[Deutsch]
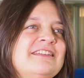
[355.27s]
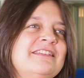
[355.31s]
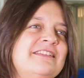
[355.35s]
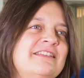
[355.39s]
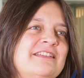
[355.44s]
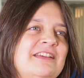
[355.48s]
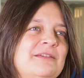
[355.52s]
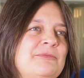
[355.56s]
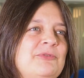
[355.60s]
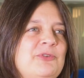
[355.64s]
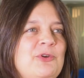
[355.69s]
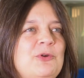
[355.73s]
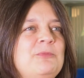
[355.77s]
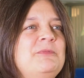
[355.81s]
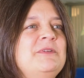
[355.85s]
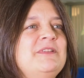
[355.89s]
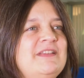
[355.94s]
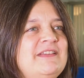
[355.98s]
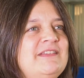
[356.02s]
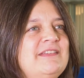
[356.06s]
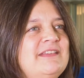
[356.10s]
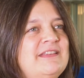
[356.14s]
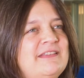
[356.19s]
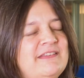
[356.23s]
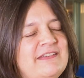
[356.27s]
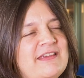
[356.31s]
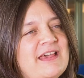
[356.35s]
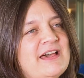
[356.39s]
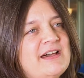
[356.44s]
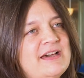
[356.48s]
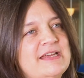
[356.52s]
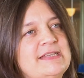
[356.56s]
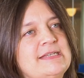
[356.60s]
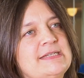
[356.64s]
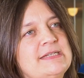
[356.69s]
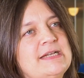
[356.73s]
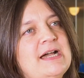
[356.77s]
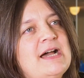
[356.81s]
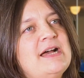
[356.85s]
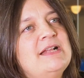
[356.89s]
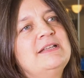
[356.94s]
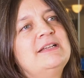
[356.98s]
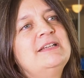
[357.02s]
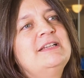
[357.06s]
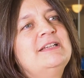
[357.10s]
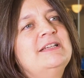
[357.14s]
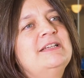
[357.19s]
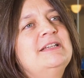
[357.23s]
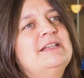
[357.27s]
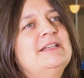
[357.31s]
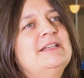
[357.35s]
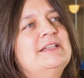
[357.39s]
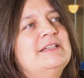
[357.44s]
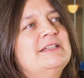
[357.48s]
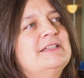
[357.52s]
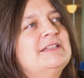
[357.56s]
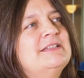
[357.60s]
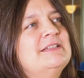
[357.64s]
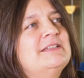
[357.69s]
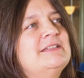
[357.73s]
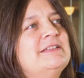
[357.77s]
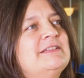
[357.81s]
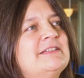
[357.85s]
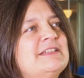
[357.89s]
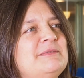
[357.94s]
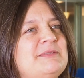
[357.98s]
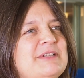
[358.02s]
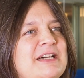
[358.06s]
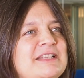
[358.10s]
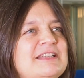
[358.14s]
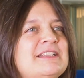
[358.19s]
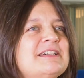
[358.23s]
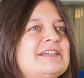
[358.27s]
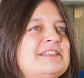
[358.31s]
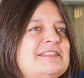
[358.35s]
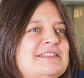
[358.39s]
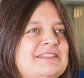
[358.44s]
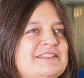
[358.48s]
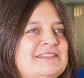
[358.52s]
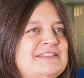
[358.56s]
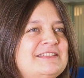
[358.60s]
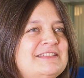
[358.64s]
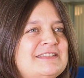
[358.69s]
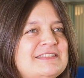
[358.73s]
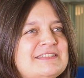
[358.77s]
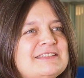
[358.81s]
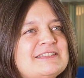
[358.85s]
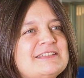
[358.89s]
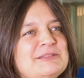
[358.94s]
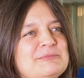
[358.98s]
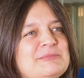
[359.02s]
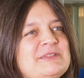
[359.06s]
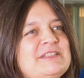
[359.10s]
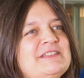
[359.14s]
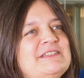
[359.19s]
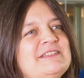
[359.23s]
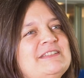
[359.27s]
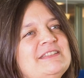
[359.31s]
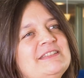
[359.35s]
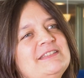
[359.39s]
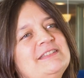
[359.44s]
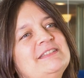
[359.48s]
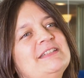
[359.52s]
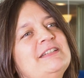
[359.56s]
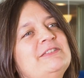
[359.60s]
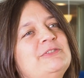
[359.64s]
Es gibt Gruppen, die sind sehr radikal, äh, es gibt andere, die sind gemäßigt.